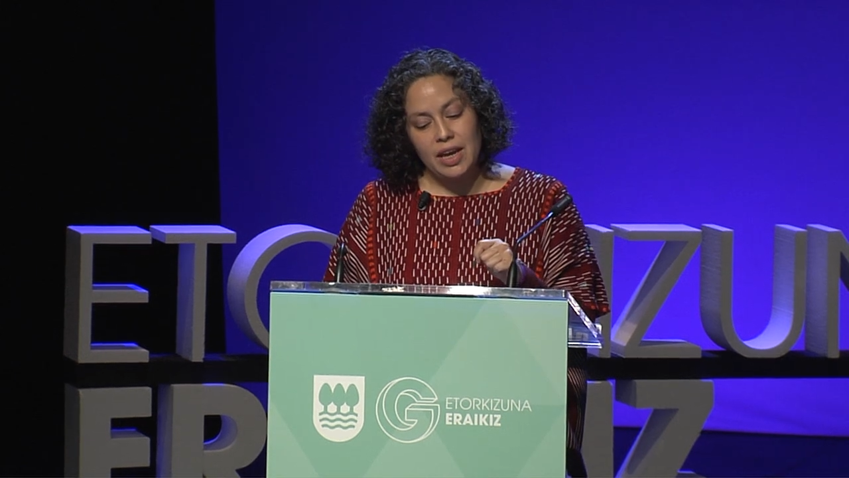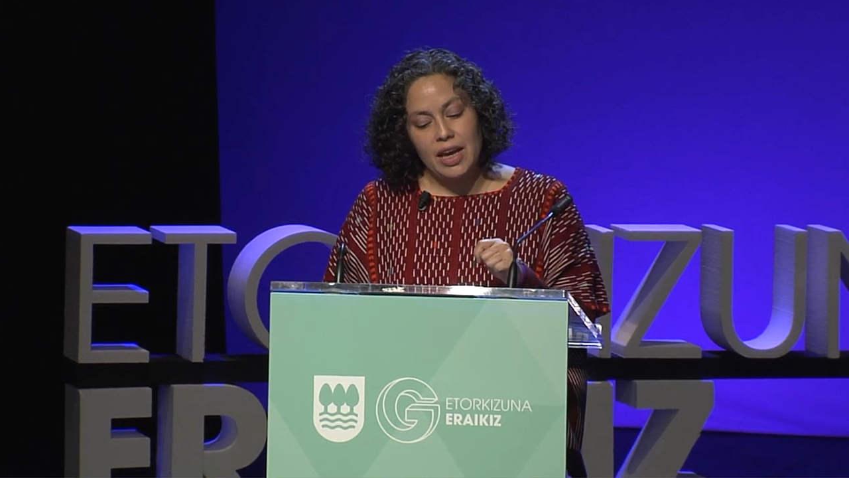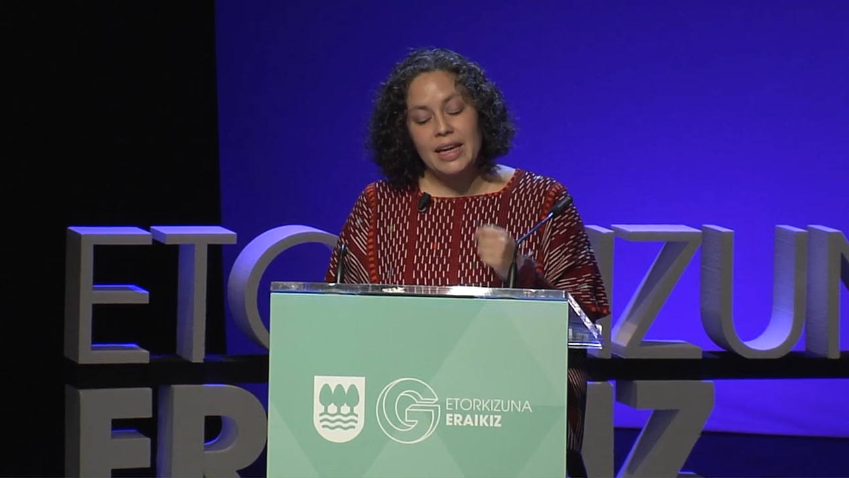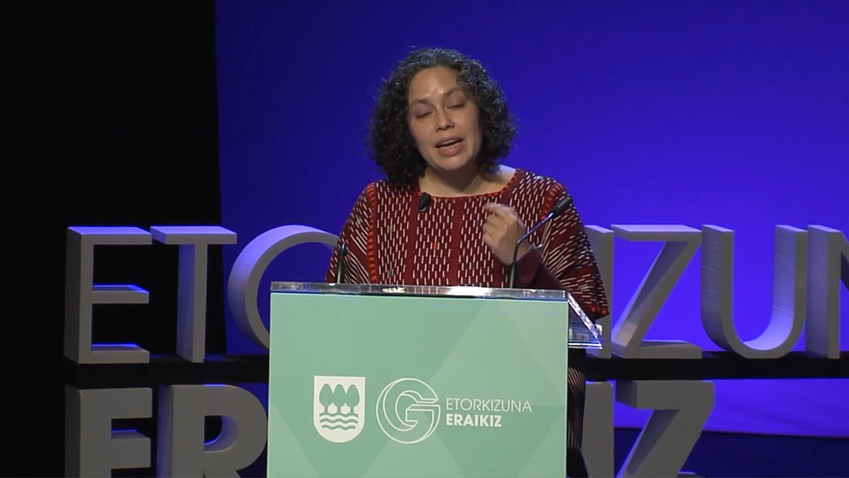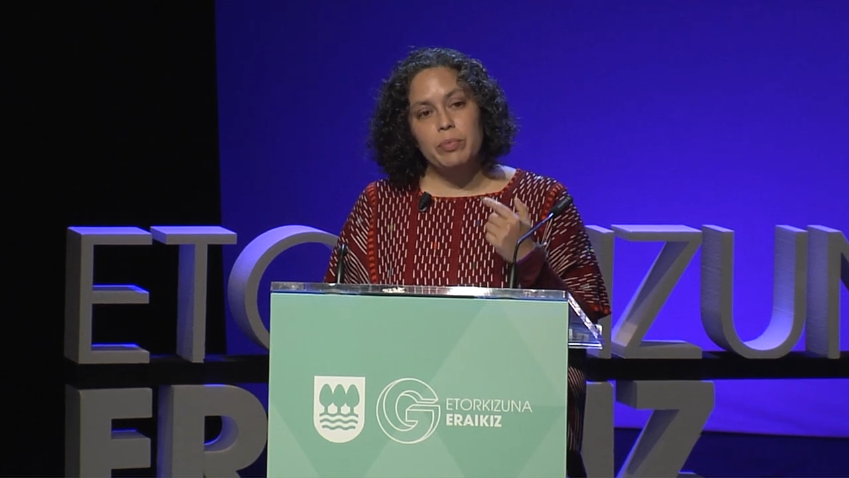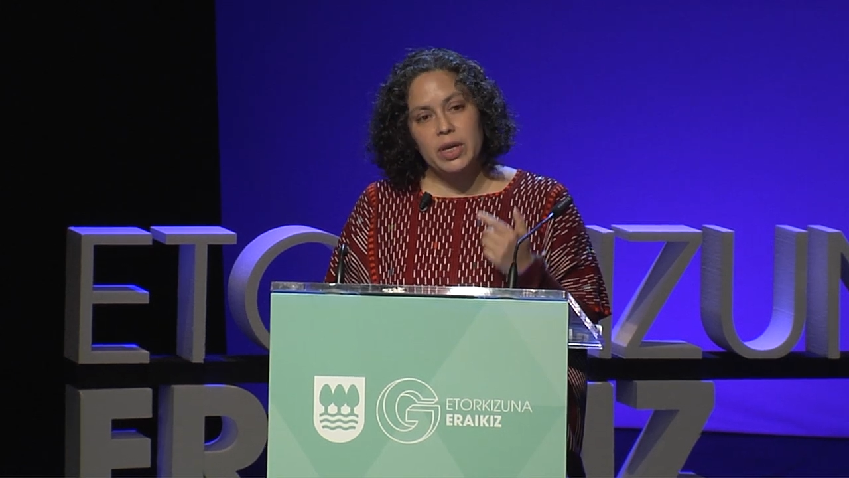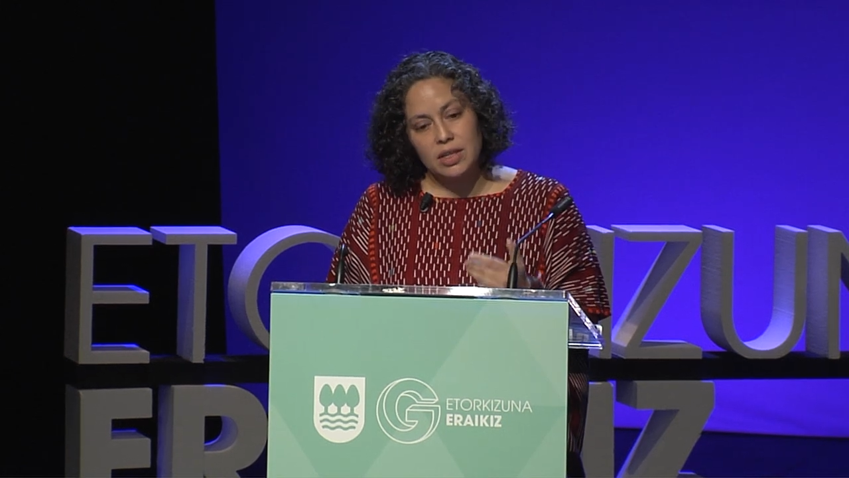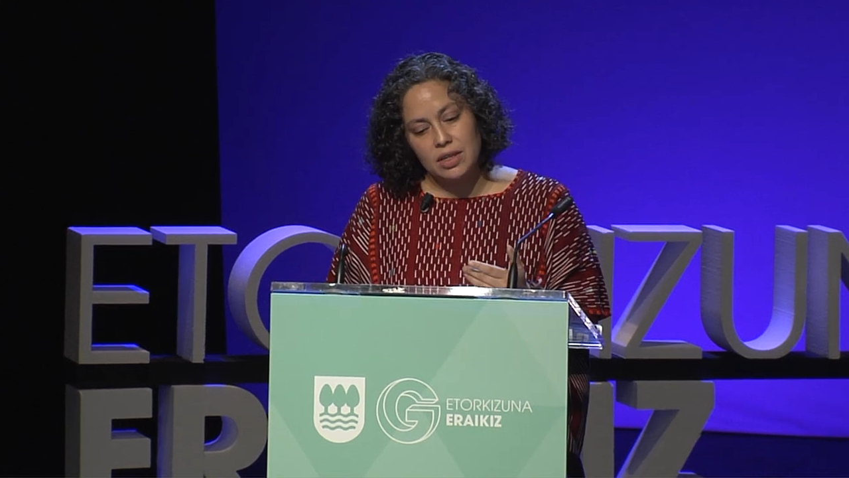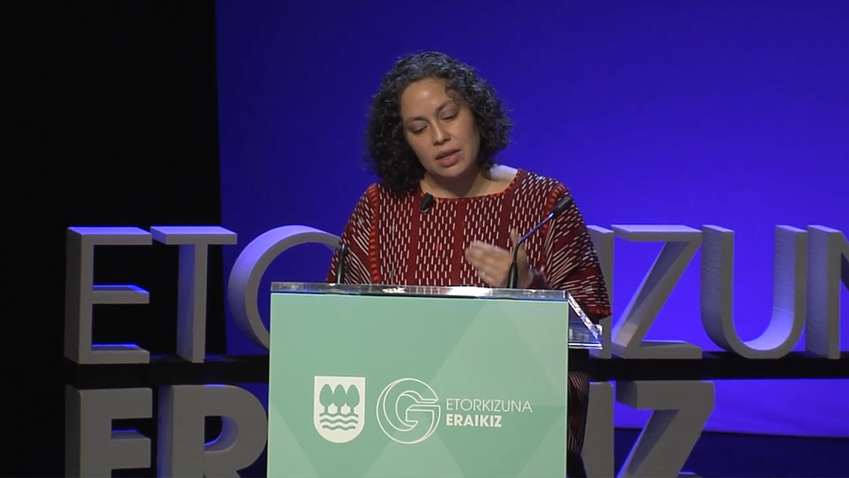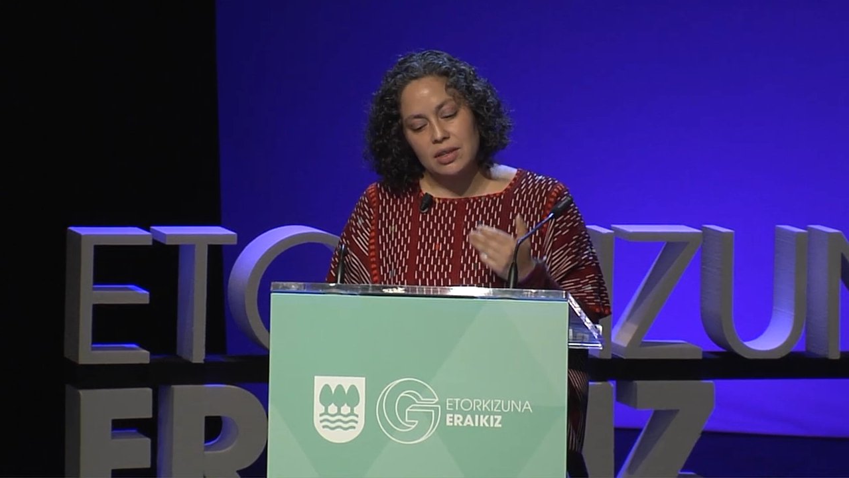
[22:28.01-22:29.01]
en qué
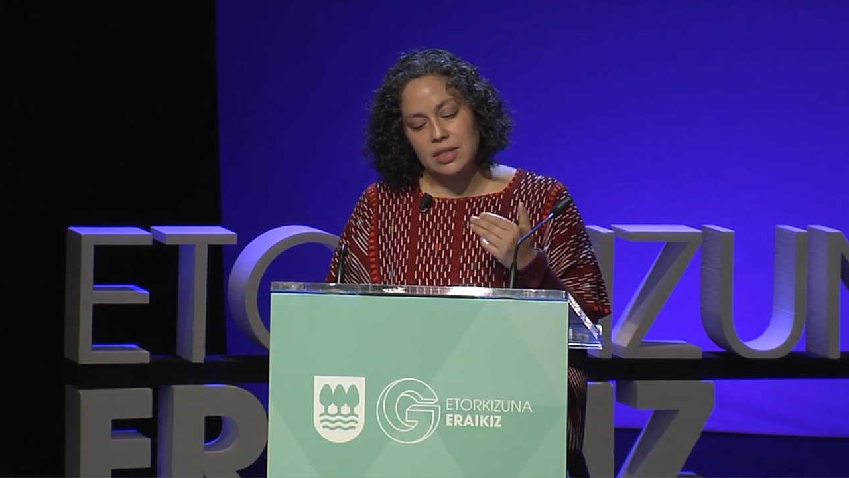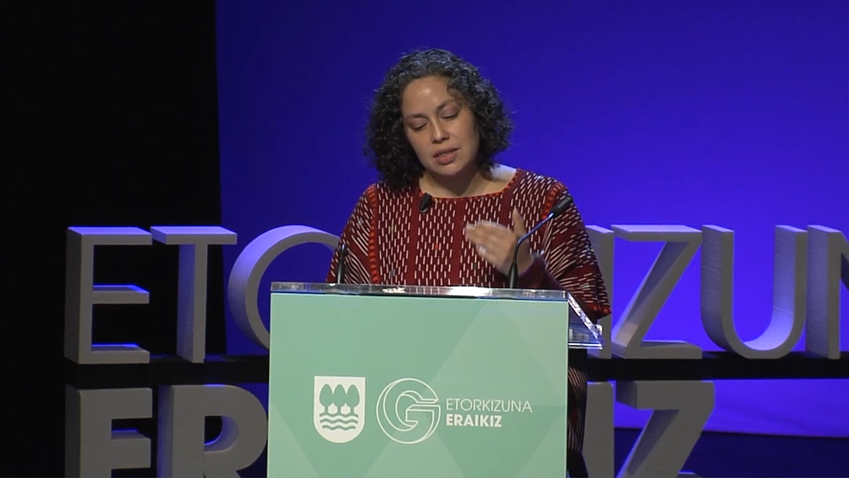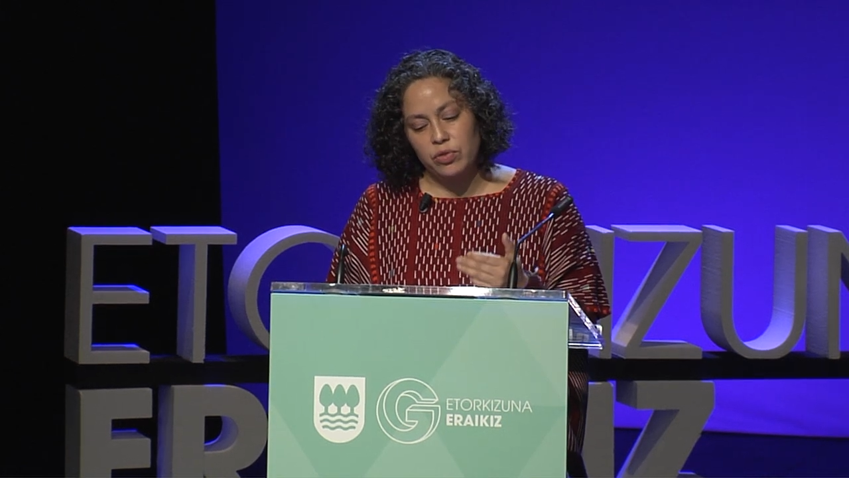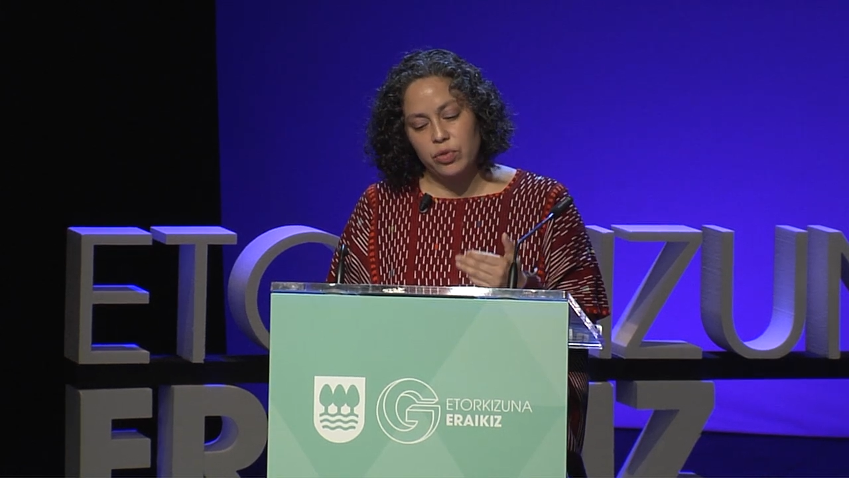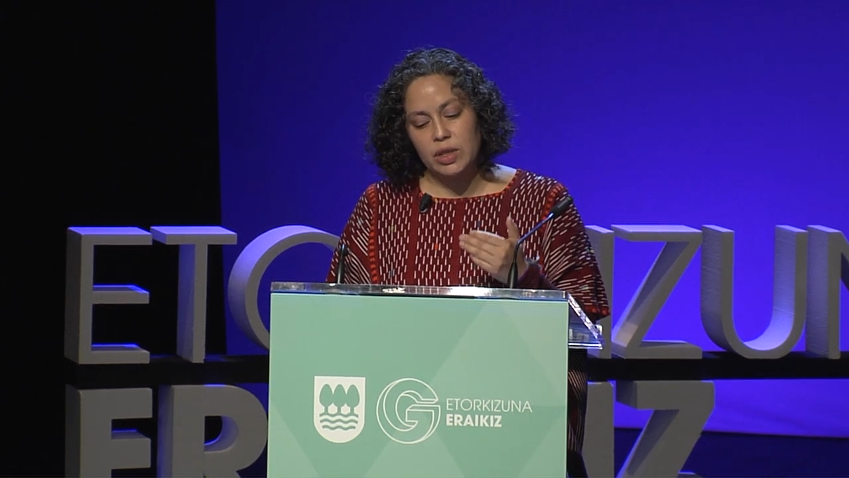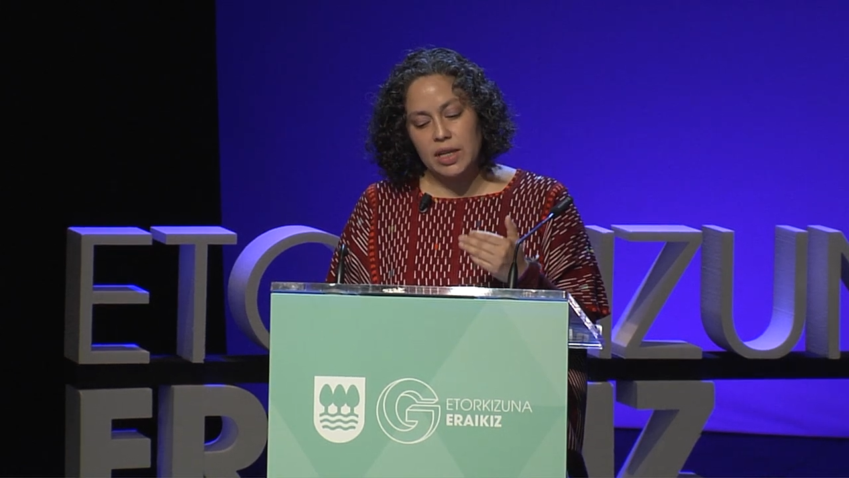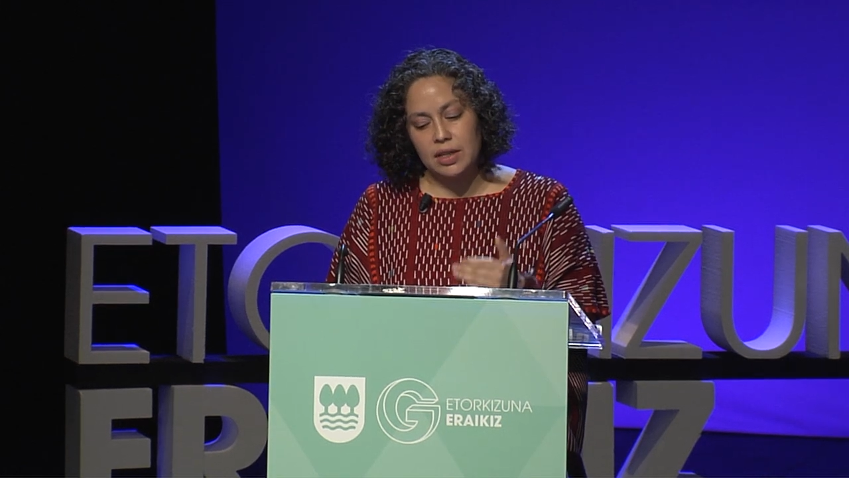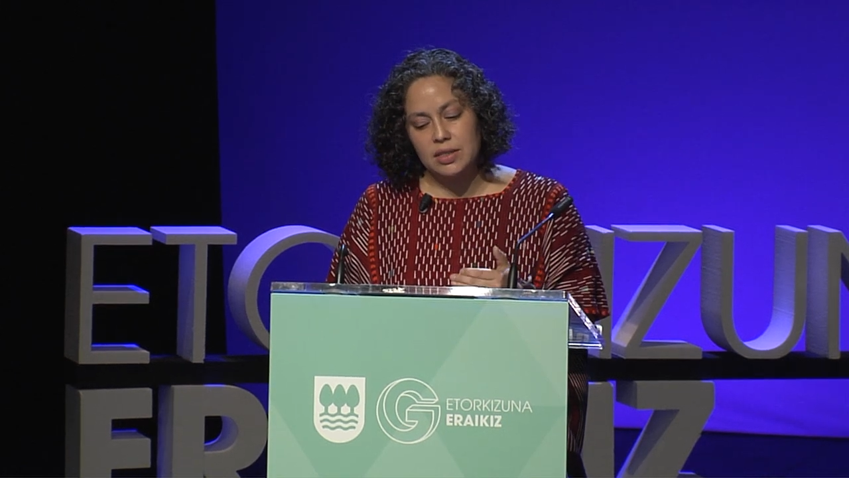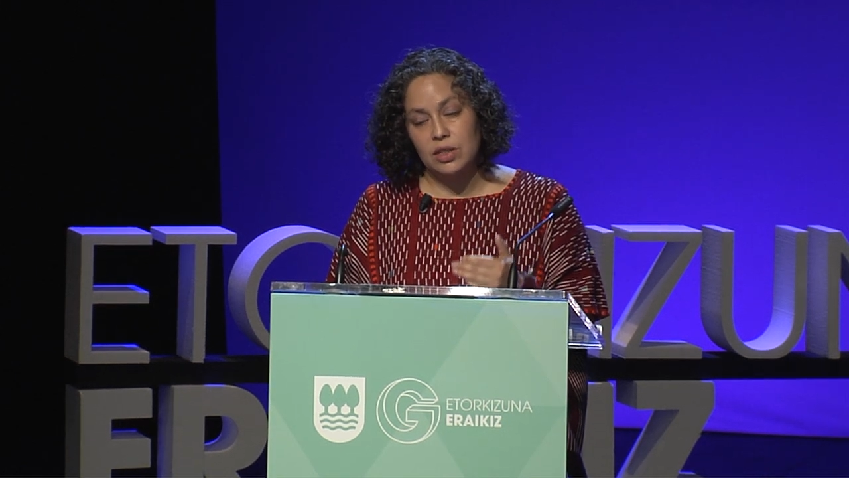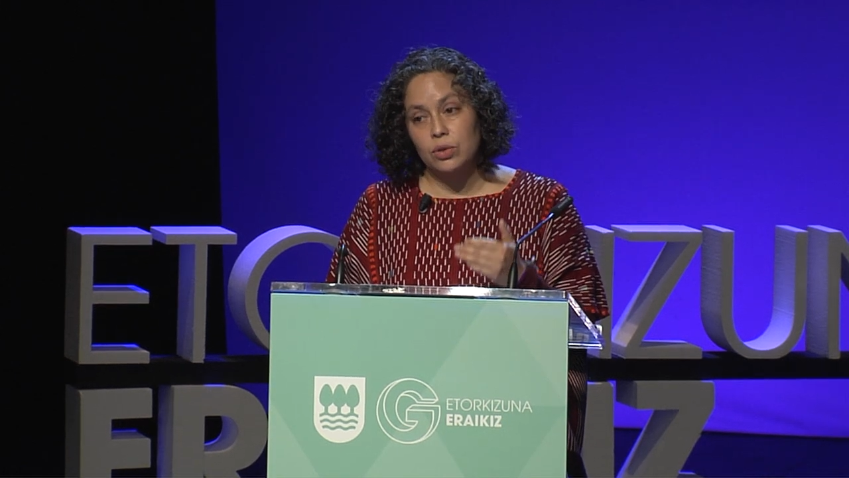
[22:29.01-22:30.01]
medida están
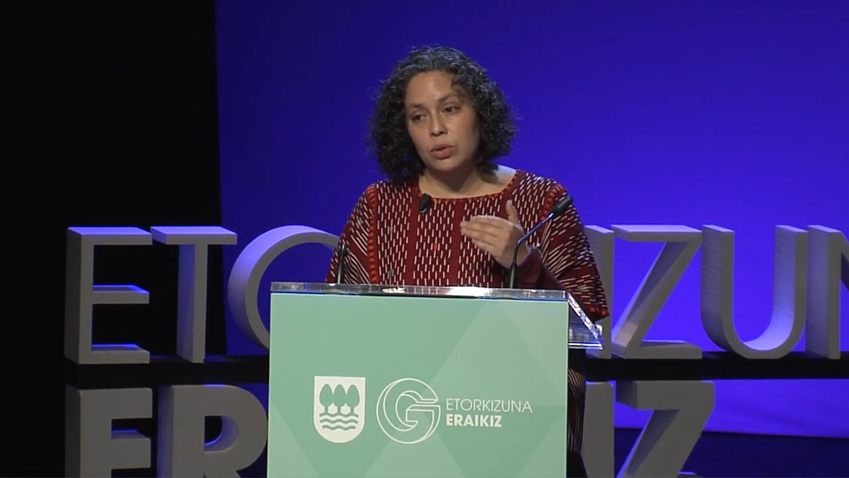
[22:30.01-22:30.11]
fortaleciendo